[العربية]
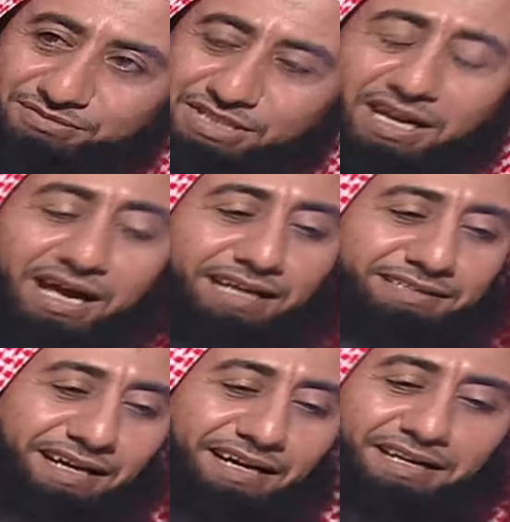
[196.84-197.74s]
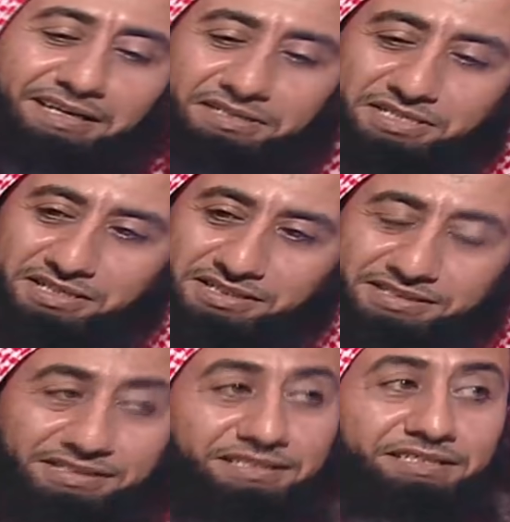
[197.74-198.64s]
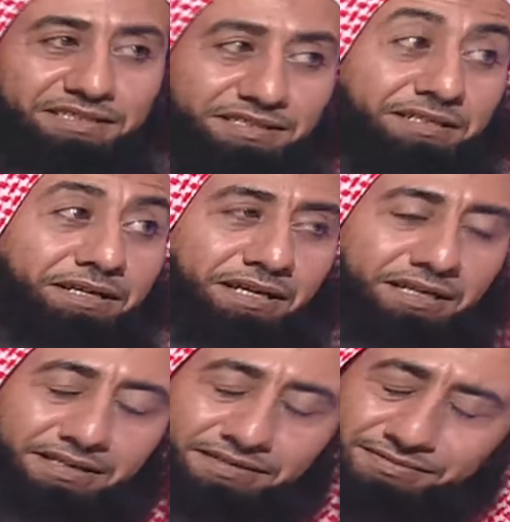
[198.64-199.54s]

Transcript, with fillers: يلا عاد الله يصلحك آه، انقلع